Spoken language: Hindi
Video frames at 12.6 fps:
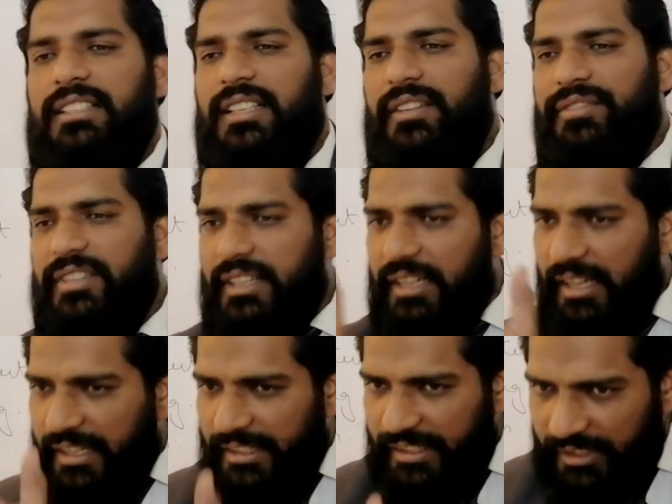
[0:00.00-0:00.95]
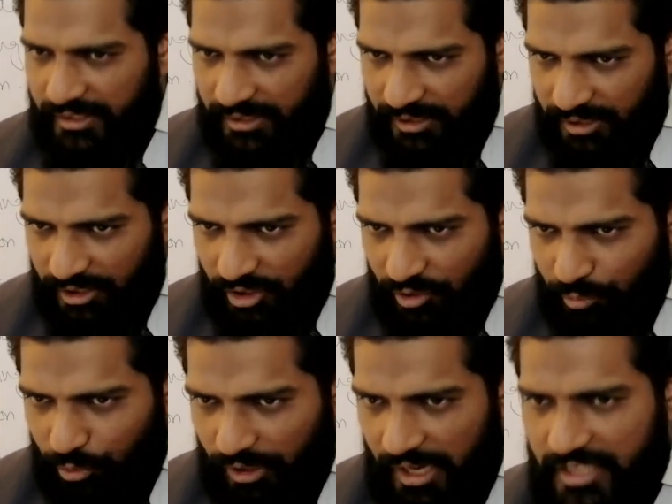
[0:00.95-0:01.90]
सिर्फ सरकारी
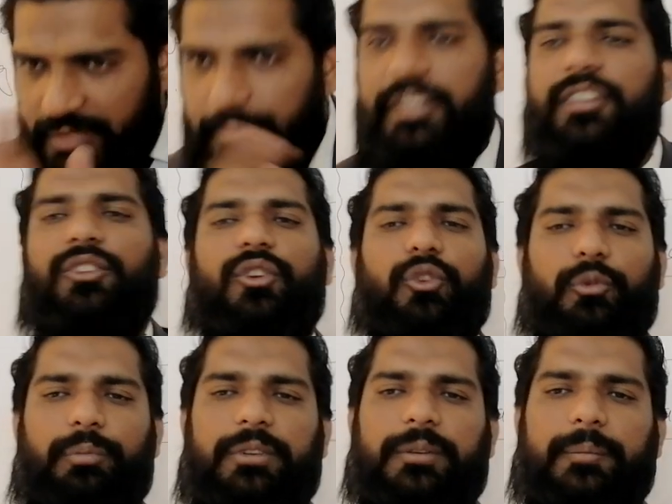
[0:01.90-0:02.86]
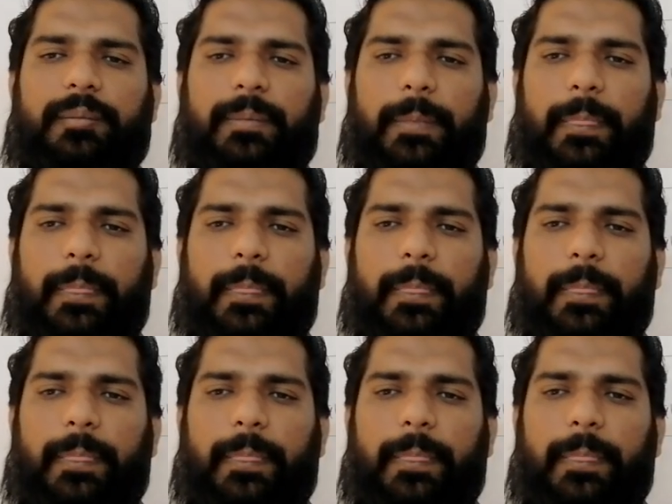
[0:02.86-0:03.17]
मुलाजमीन के ऊपर